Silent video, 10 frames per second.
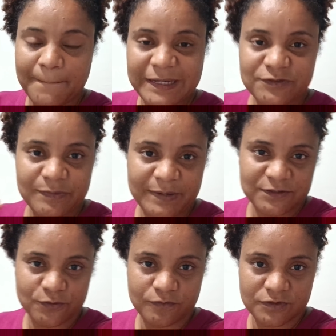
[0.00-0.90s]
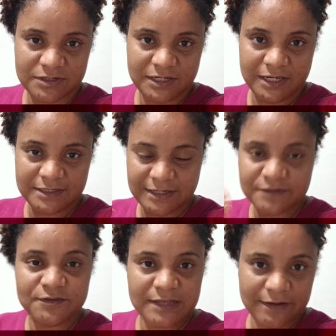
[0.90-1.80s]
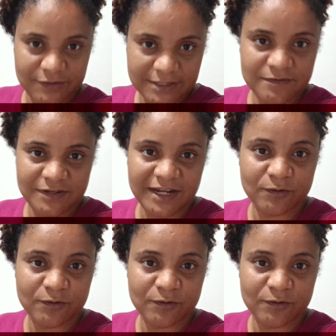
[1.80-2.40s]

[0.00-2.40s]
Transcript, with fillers: passo a passo com vocês. Vocês viram,